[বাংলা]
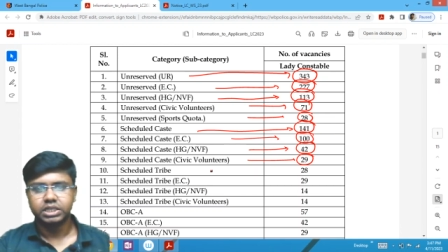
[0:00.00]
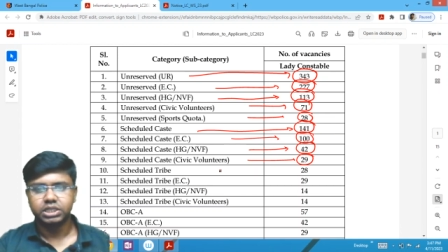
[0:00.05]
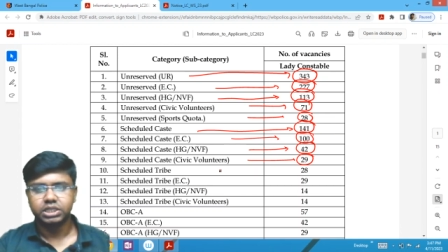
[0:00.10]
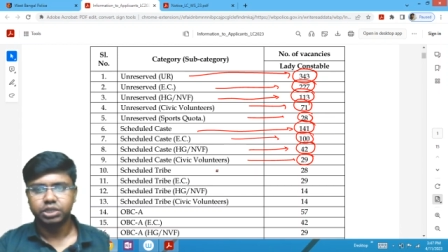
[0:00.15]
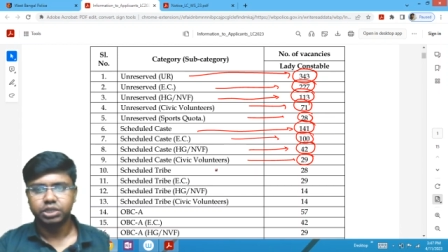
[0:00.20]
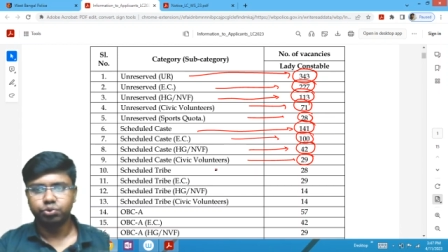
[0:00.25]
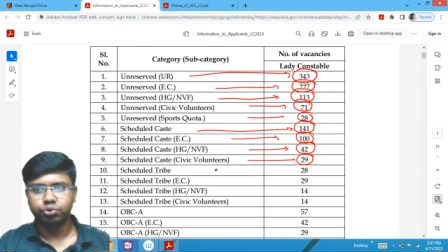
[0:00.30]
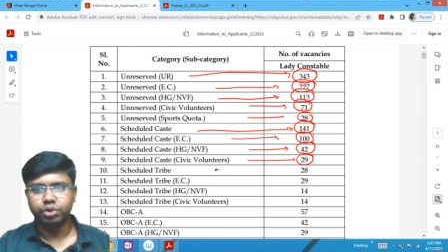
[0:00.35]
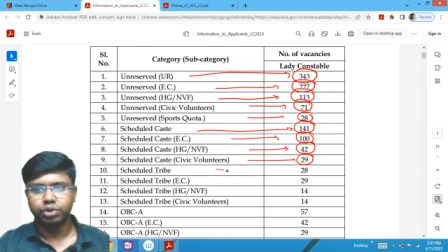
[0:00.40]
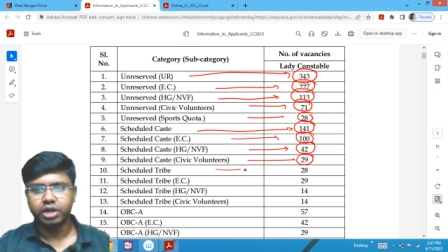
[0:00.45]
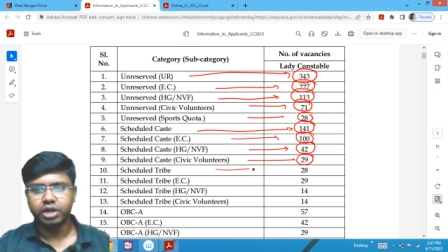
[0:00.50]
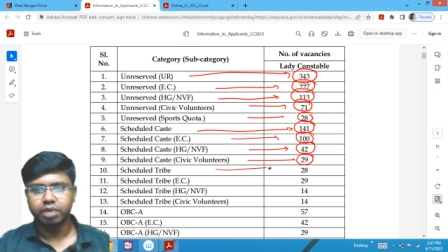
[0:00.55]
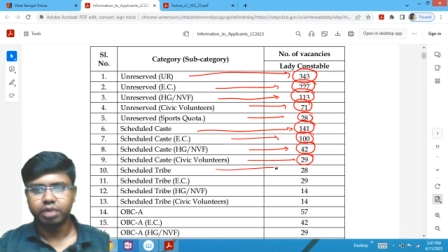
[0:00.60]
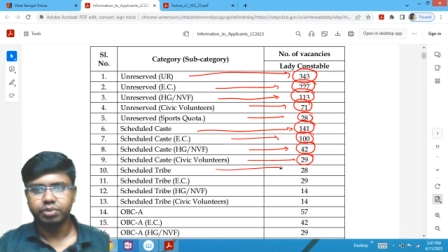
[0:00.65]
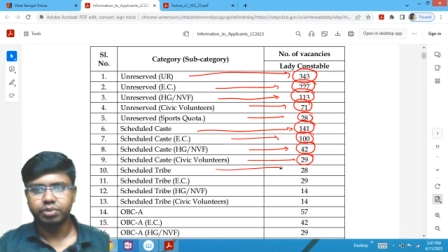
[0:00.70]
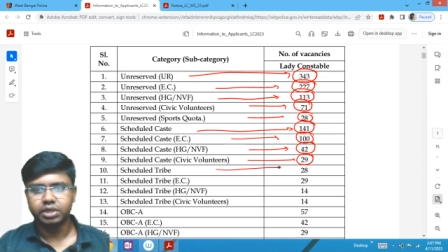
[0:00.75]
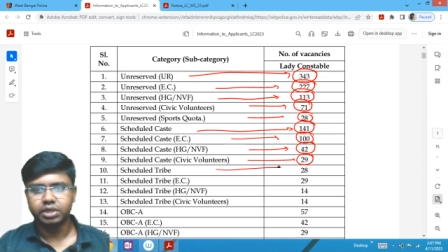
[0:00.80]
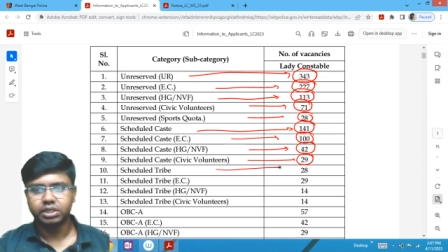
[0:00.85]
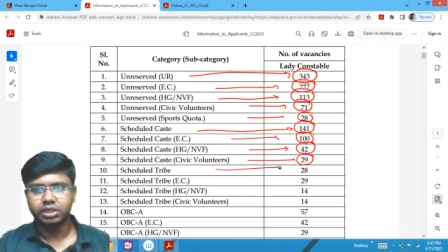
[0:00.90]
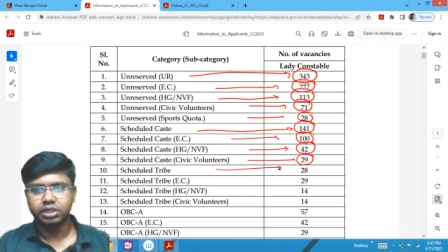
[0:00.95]
শিডিউল
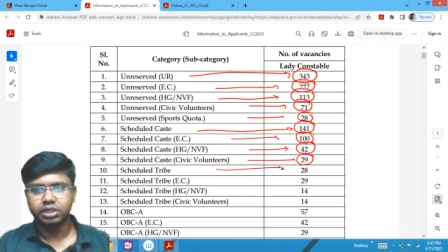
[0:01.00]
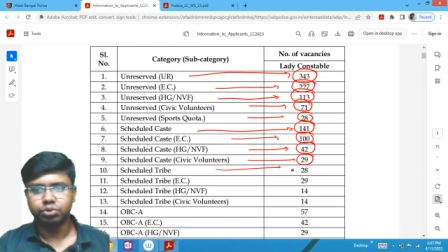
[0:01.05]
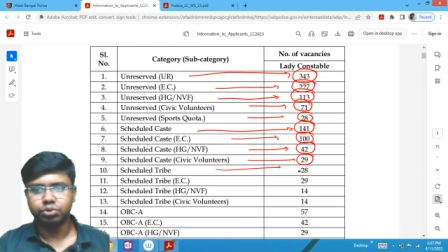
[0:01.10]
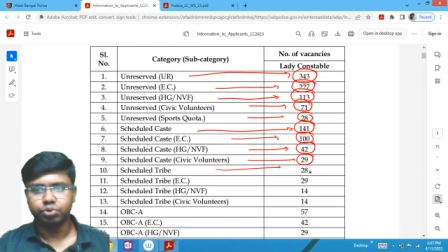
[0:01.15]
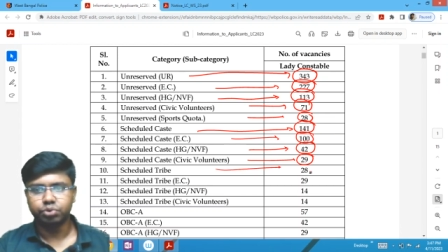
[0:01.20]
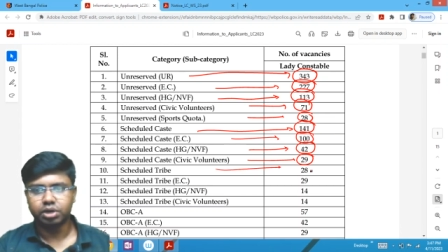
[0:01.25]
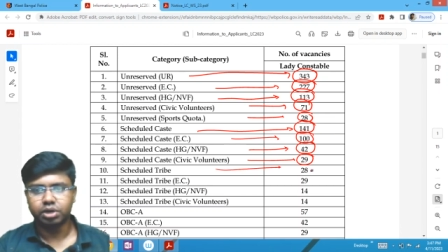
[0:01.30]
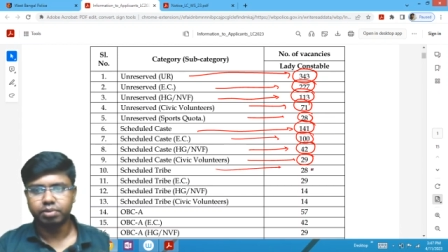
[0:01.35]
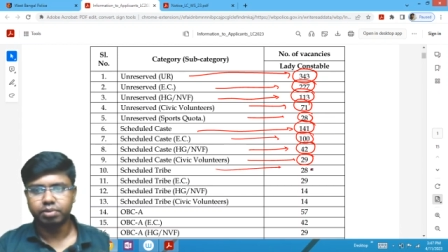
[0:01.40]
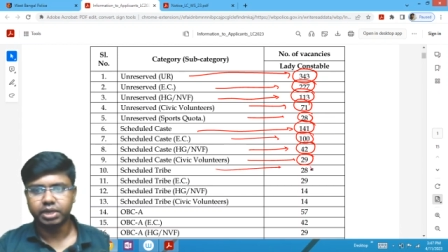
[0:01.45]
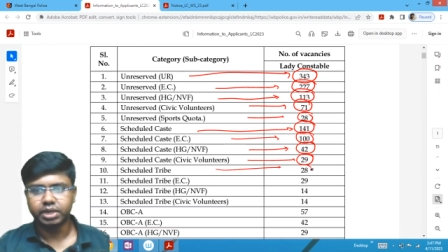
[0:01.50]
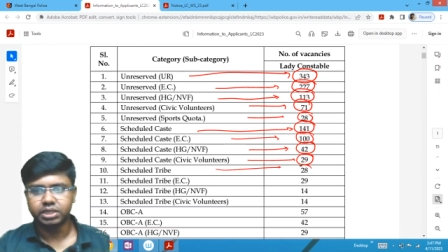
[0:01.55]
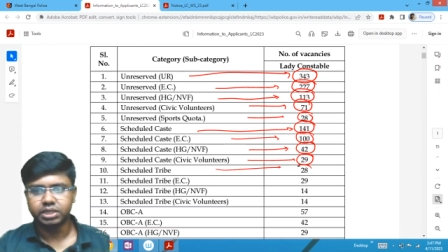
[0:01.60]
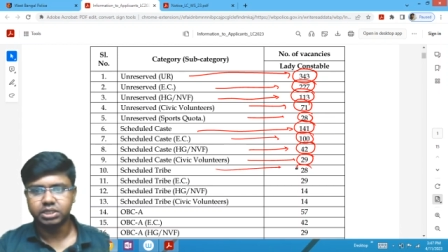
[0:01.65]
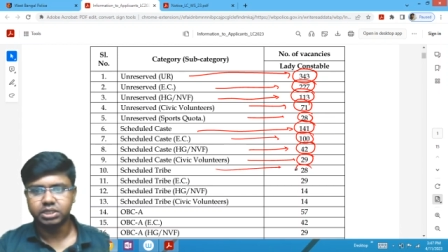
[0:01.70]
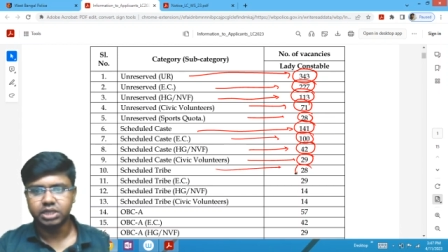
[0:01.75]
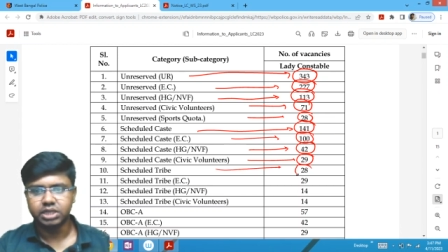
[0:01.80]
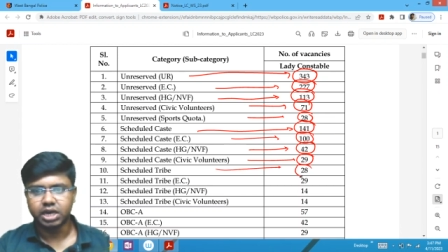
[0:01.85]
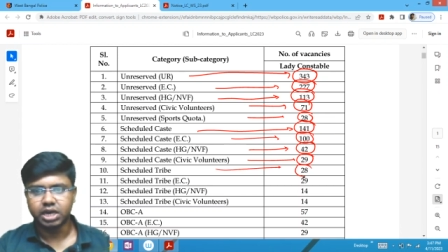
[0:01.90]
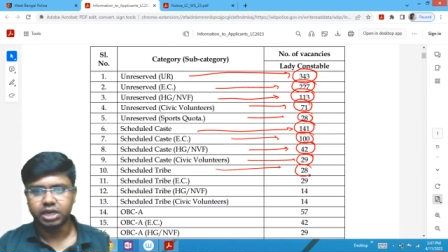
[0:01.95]
ট্রাইবের ক্ষেত্রে টোটাল
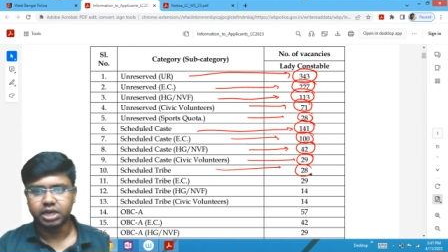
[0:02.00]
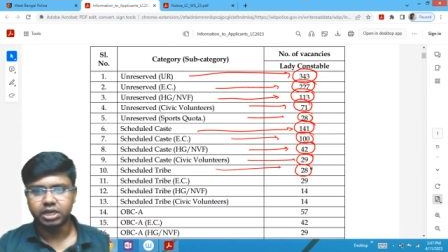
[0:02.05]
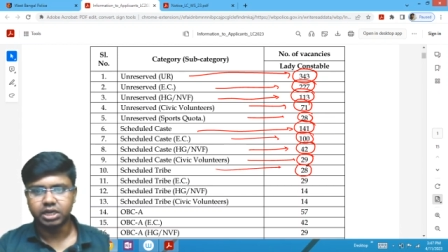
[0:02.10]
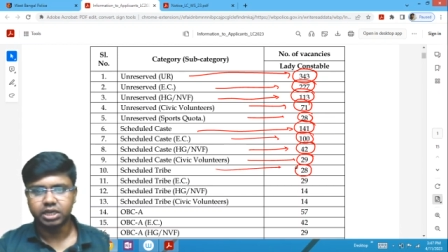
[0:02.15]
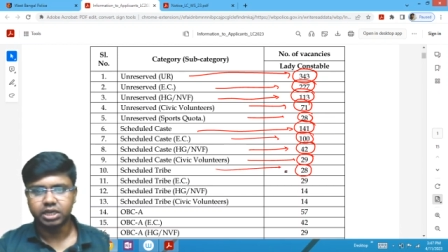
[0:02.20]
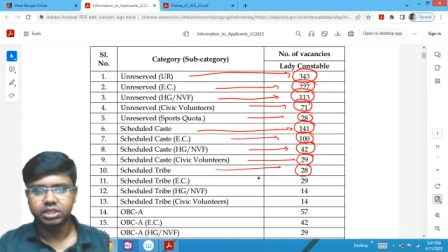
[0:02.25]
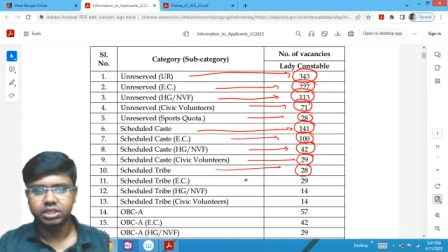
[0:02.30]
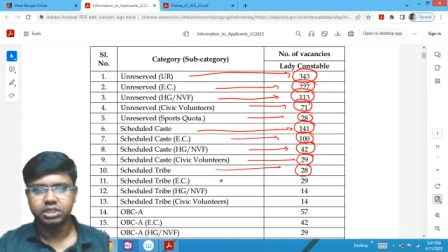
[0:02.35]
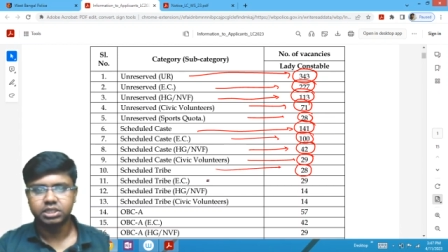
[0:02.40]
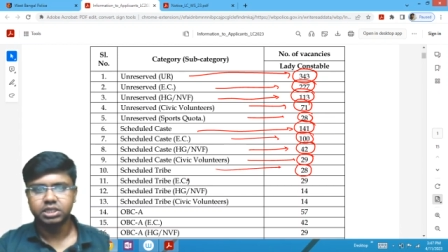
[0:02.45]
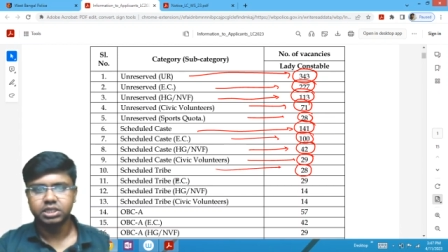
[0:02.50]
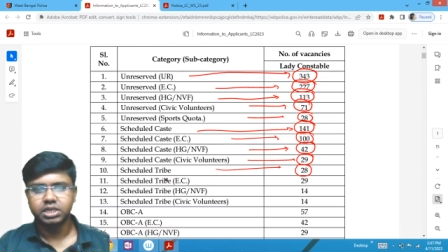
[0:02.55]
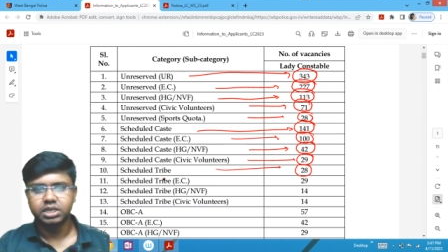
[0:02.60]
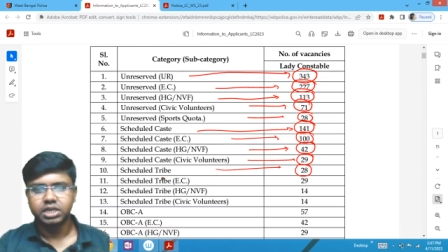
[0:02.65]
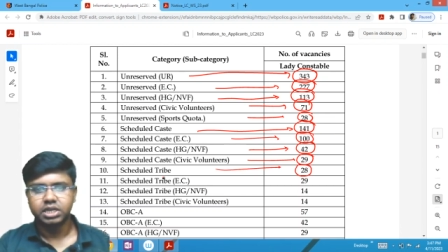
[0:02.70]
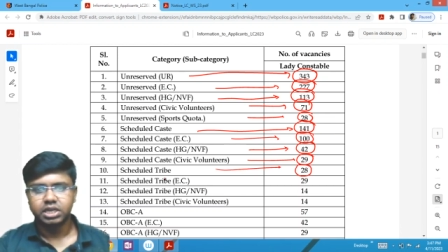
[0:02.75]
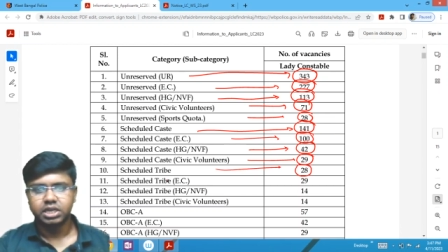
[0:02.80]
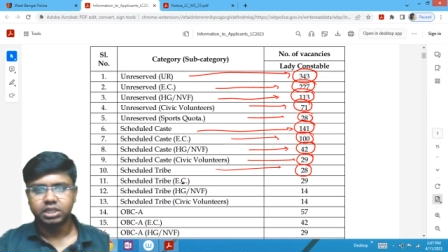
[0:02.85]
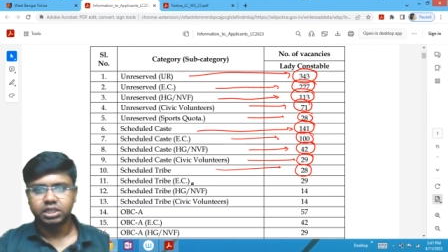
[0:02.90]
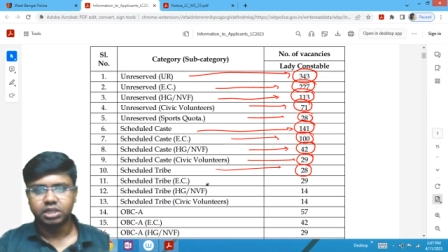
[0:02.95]
ভ্যাকেন্সি আঠাশ
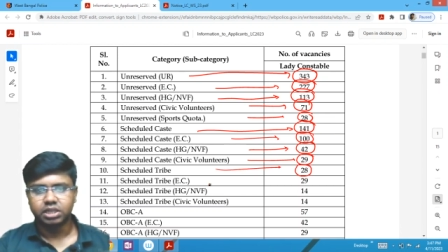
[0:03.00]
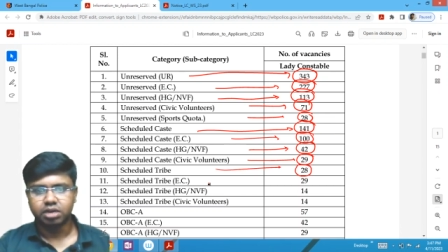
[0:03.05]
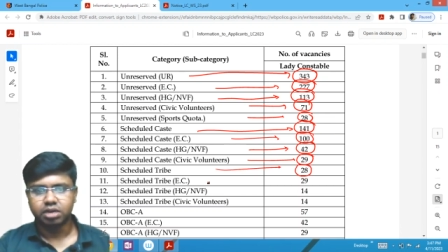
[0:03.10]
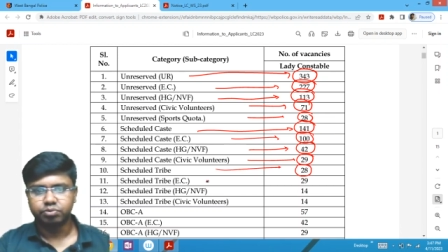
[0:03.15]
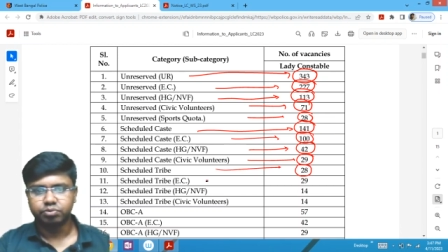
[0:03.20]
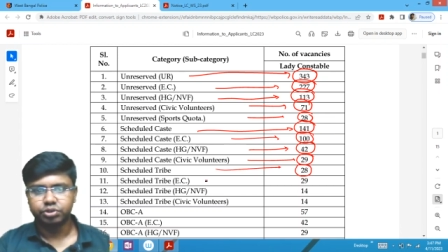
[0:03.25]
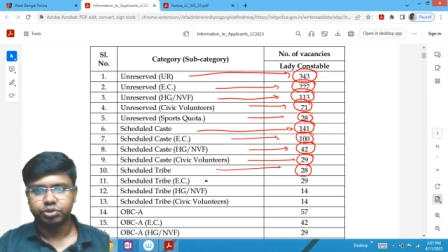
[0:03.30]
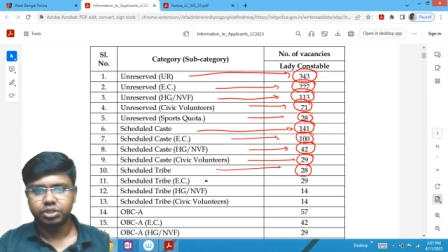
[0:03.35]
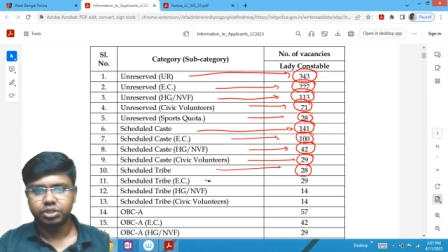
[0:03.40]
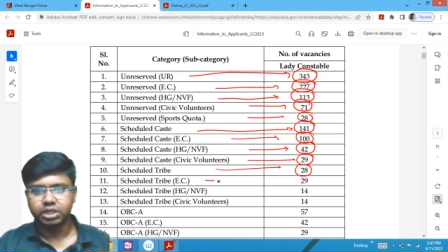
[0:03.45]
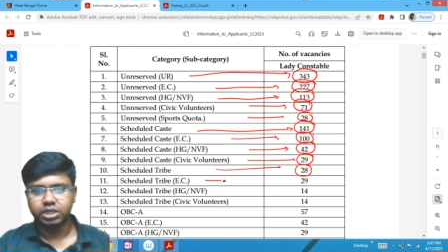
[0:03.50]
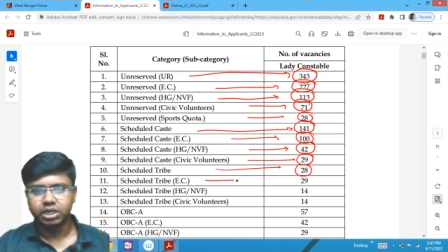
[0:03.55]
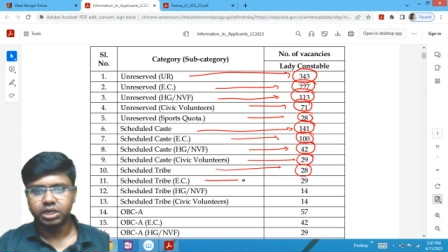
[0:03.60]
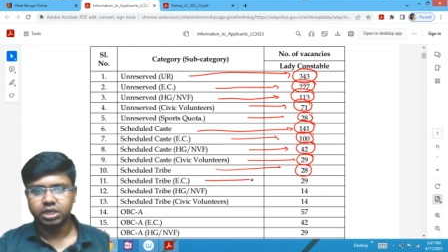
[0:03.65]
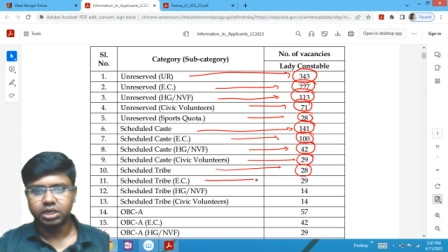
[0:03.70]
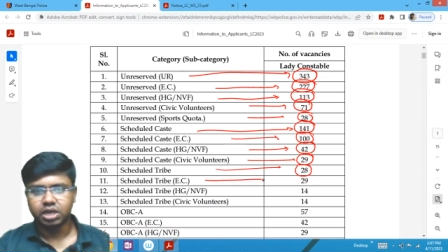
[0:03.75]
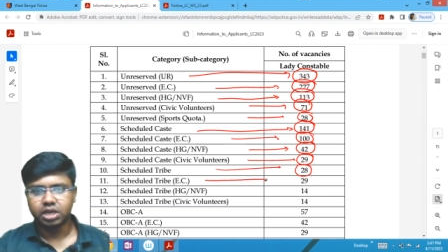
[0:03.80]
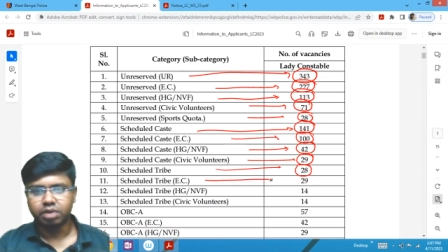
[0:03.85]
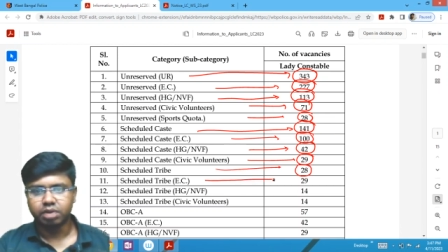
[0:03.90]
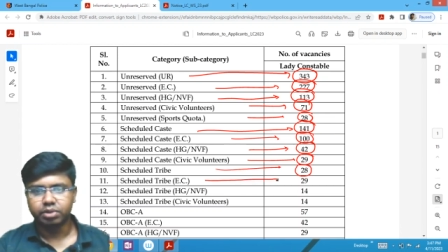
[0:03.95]
তার মধ্যে
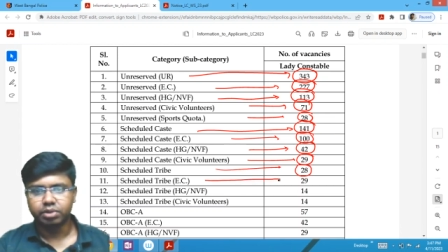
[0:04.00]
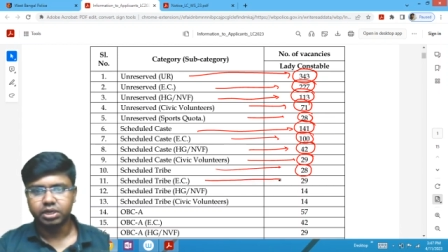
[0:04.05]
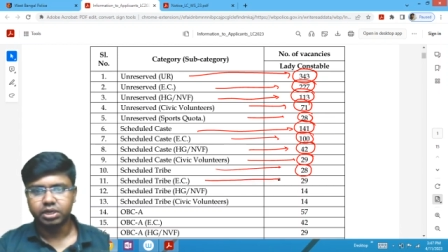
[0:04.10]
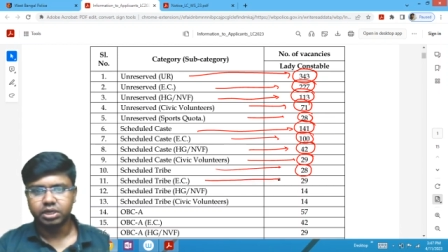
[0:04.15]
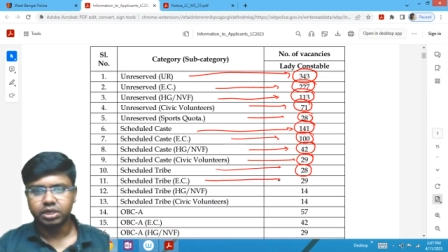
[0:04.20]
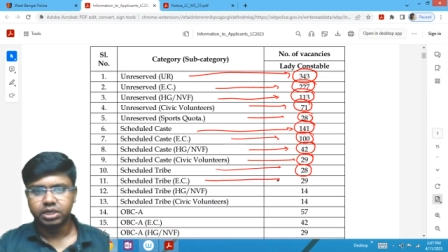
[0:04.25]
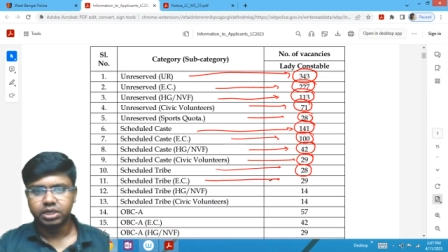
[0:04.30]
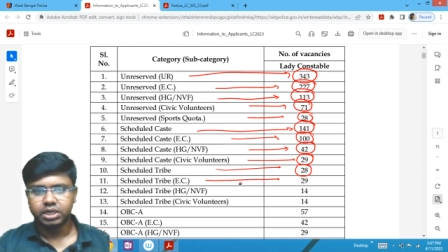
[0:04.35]
আবার